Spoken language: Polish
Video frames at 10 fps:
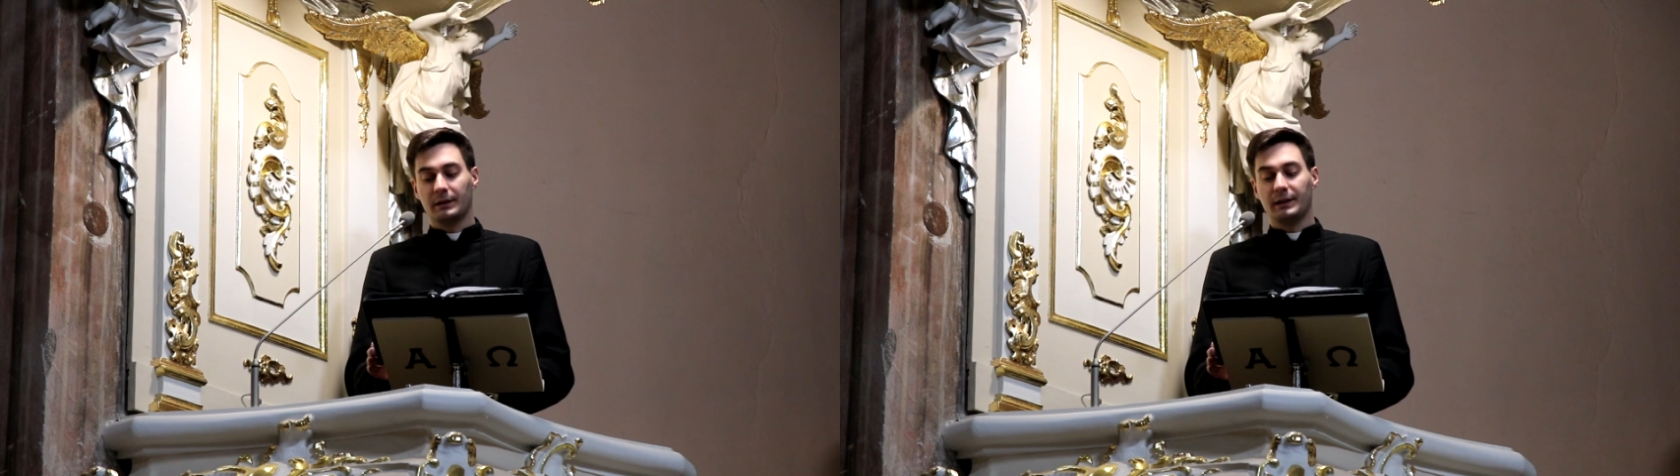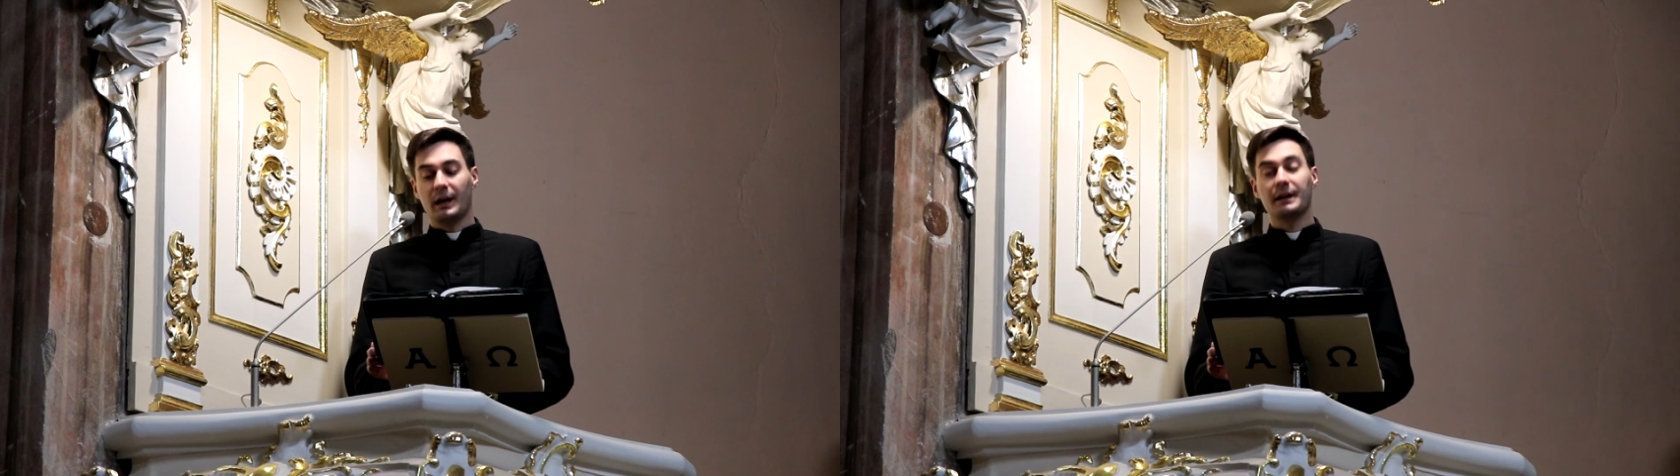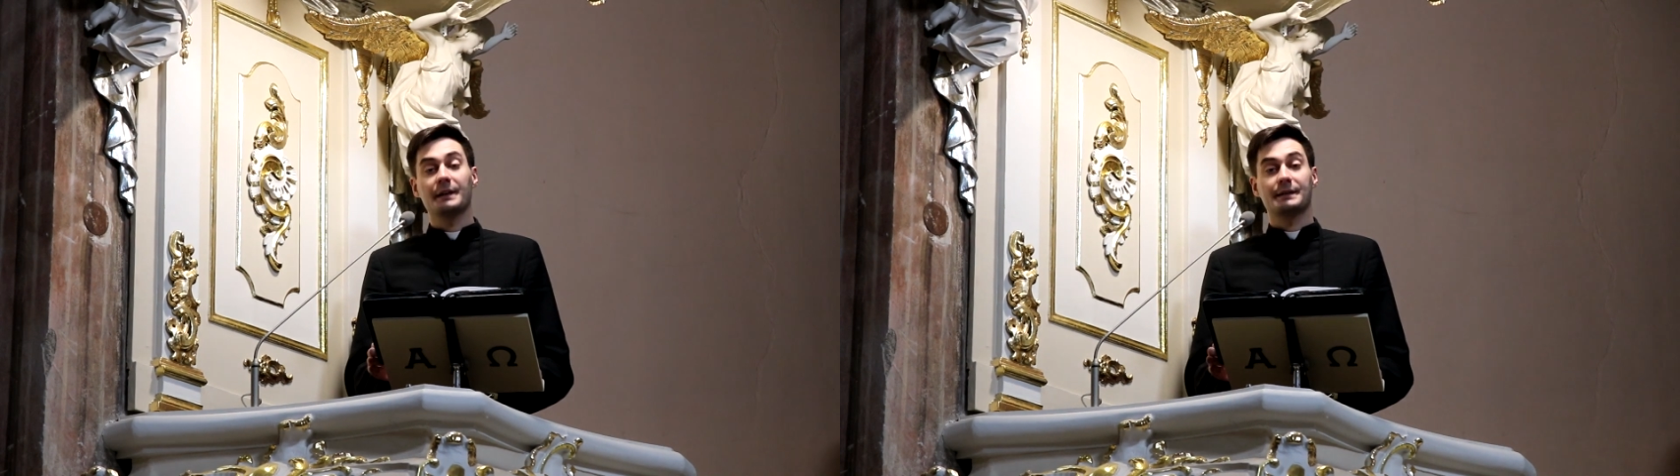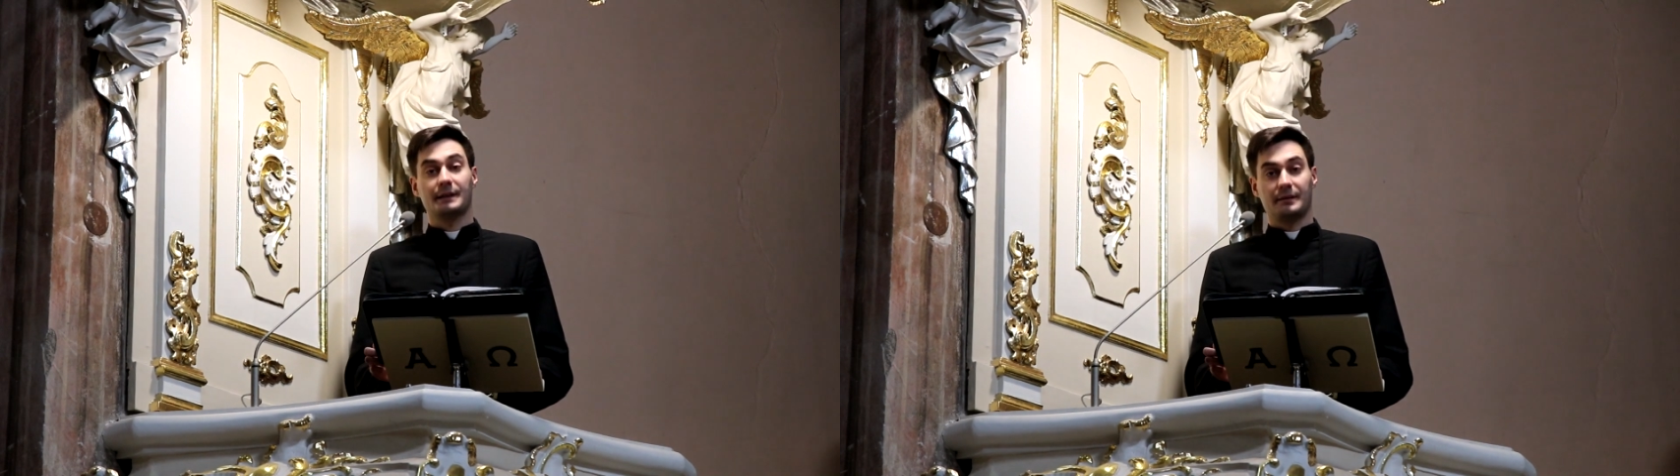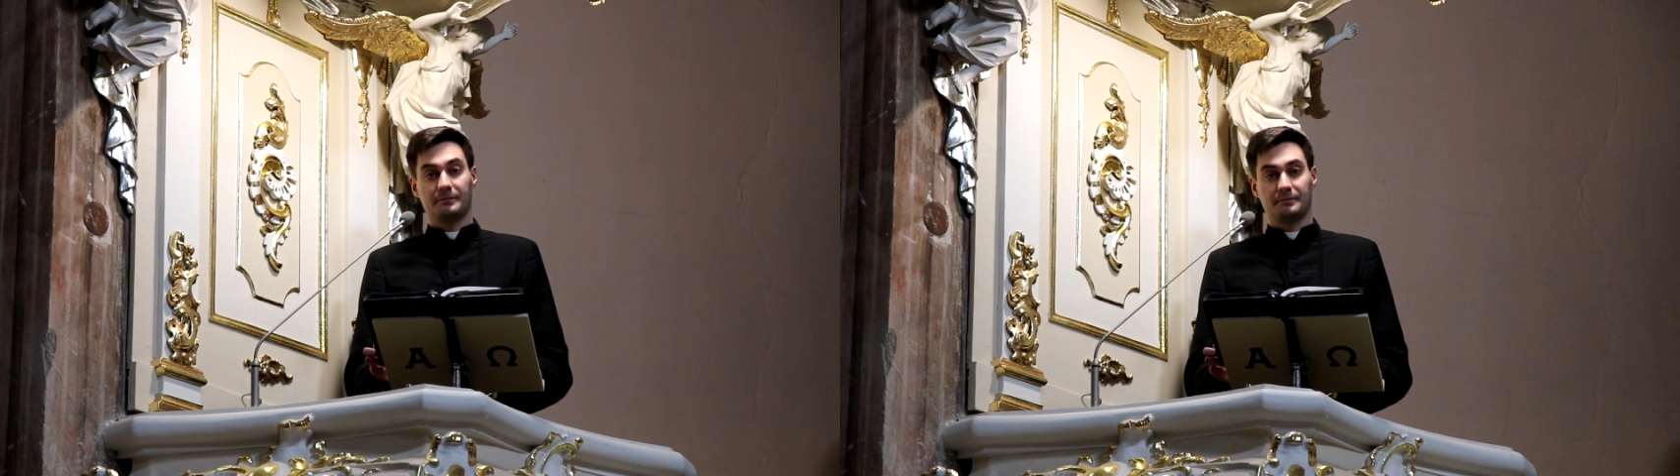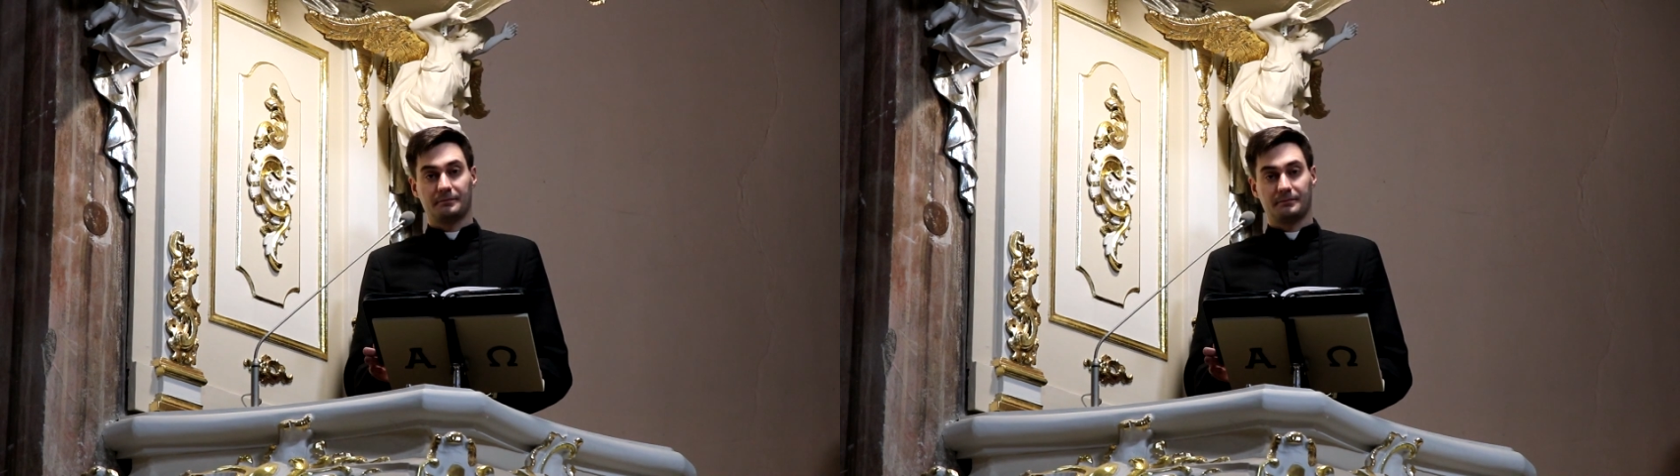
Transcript: Ja jestem.